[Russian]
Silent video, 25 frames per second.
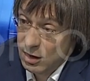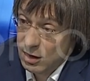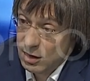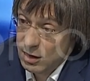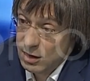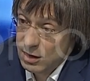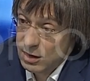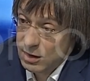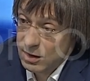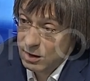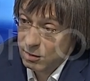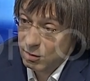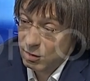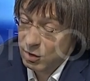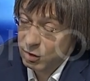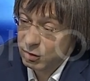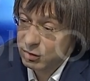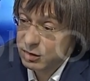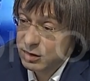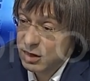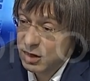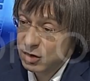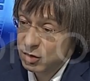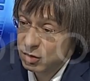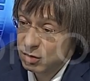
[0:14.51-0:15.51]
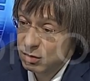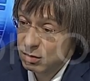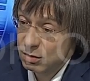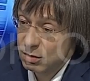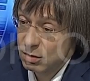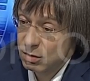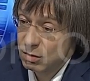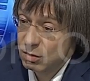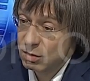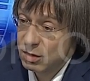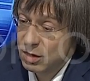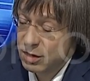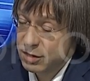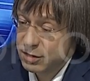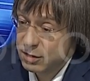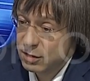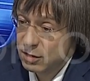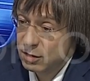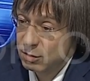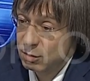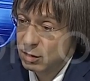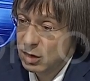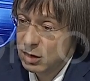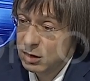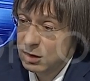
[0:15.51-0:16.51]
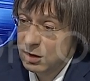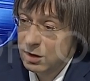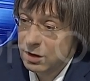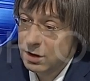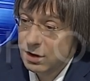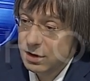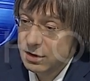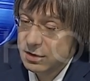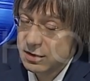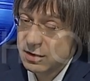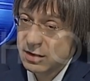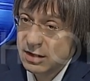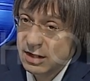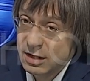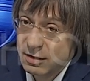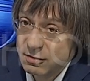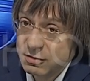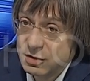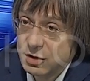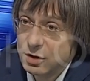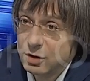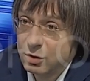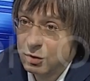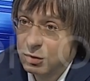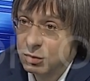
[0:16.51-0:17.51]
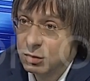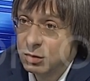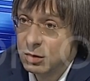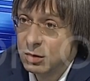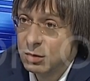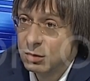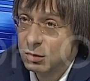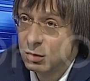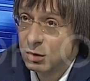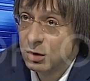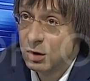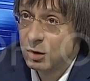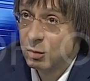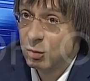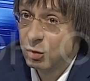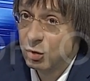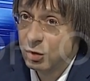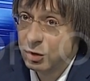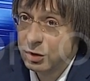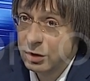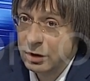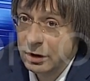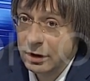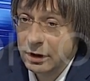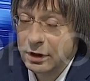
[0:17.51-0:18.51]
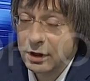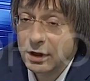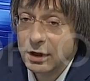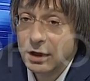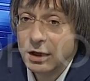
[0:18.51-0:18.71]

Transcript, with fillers: А, могу сказать, что у Красветмета за все годы его работы